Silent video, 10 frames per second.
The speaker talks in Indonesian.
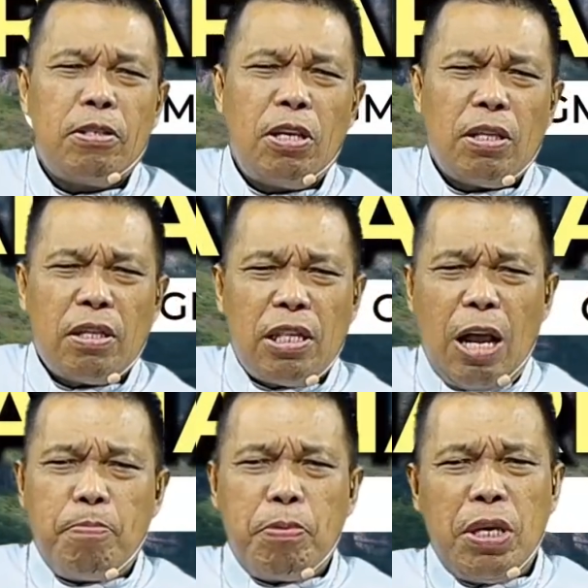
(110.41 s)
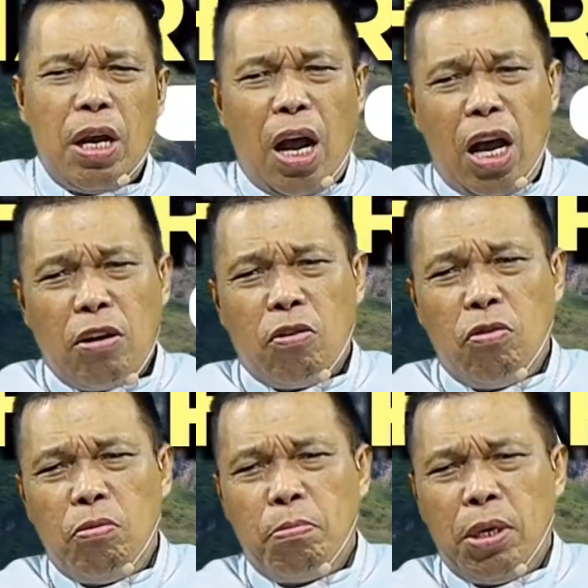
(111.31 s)
Tetapi
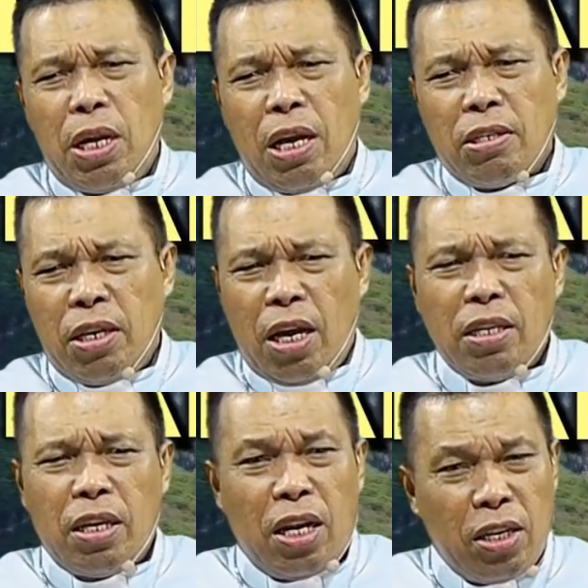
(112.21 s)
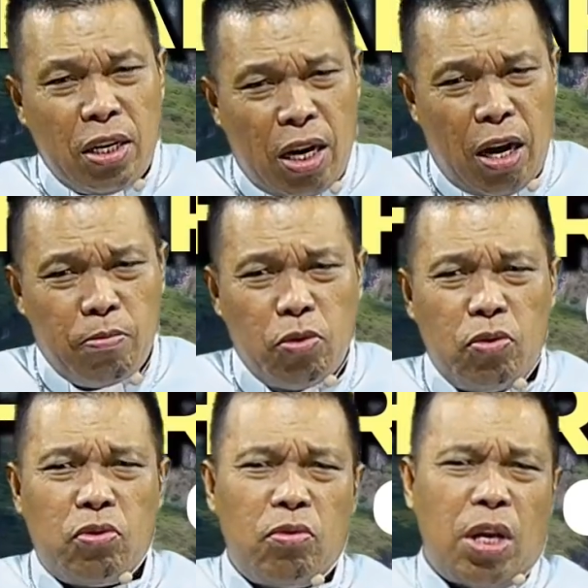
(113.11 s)
aku menasihatkan
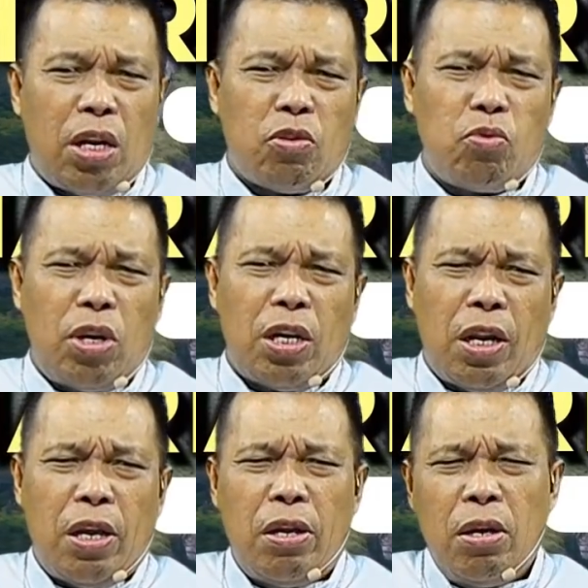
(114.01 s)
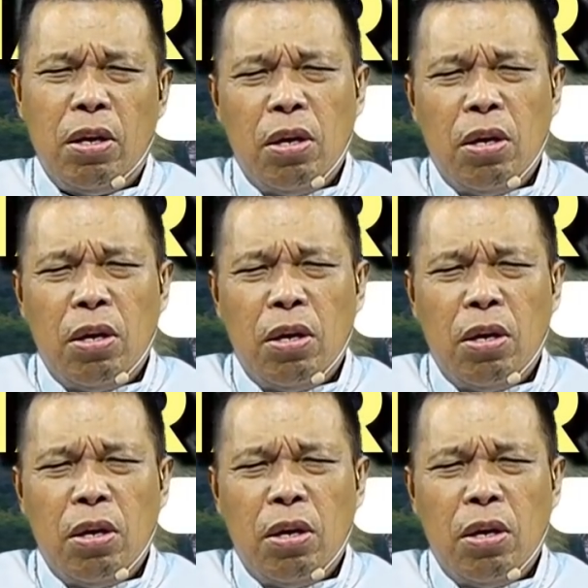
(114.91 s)
kamu saudara-saudara